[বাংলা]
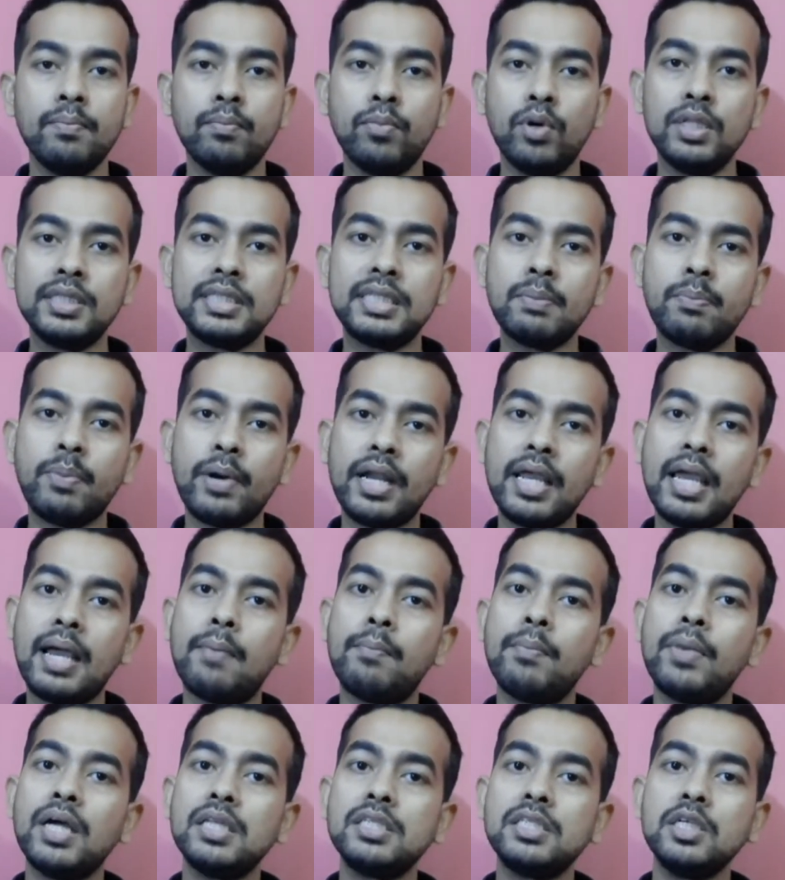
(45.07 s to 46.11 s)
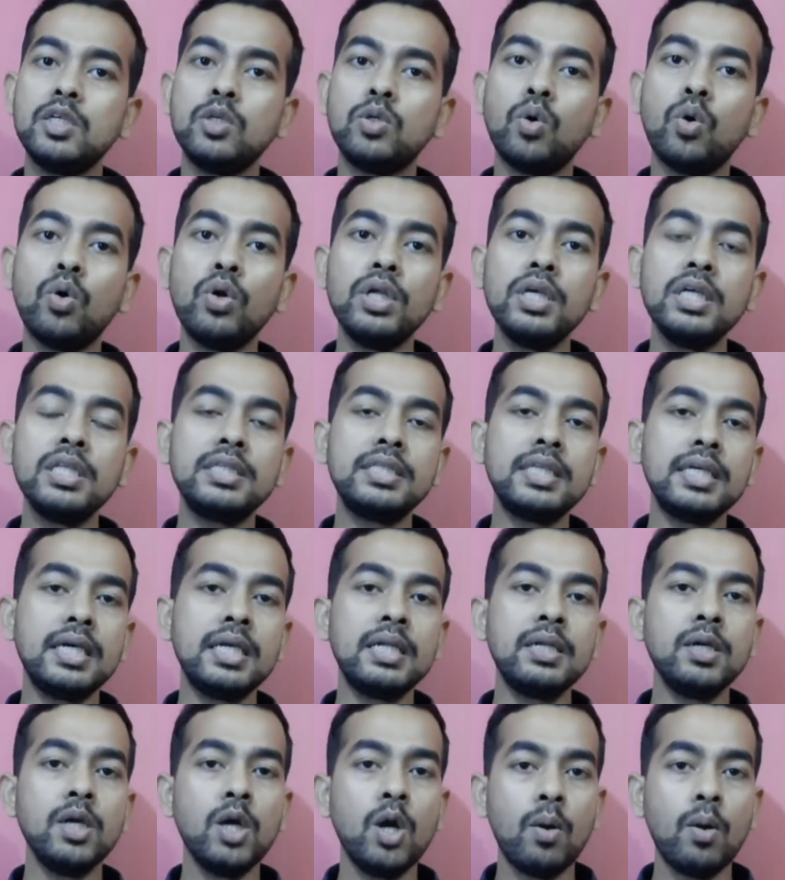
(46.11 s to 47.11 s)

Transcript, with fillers: বলতে পারে আমরা যে গণিতের